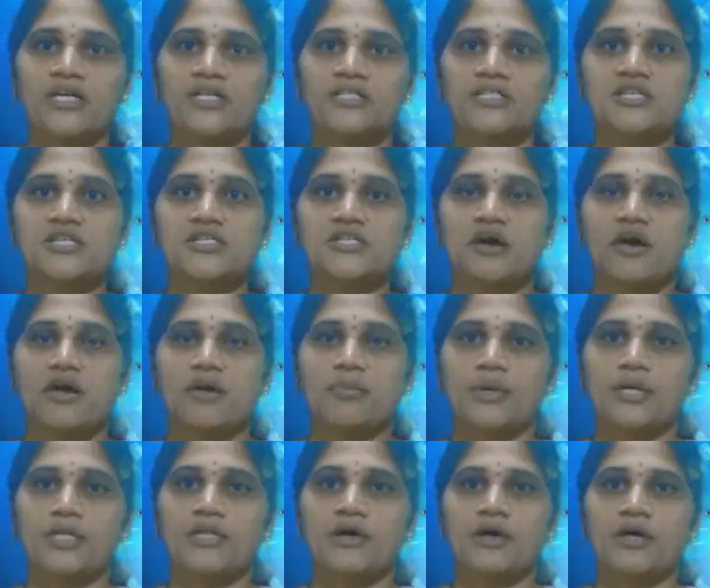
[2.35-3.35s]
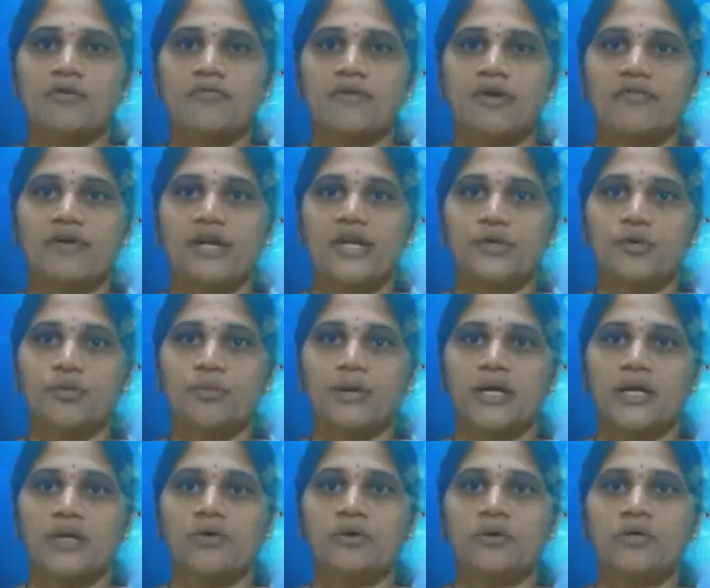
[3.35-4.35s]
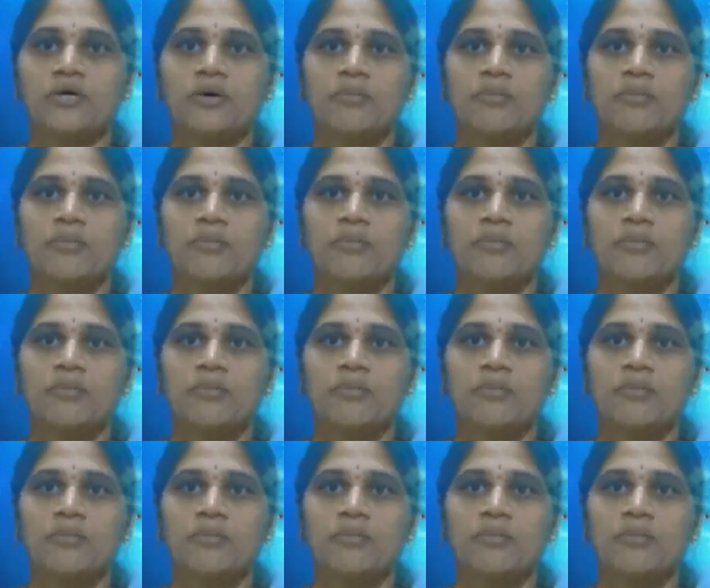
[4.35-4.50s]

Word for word: తక్షణ సాయం కింద ఇరవై వేల రూపాయలు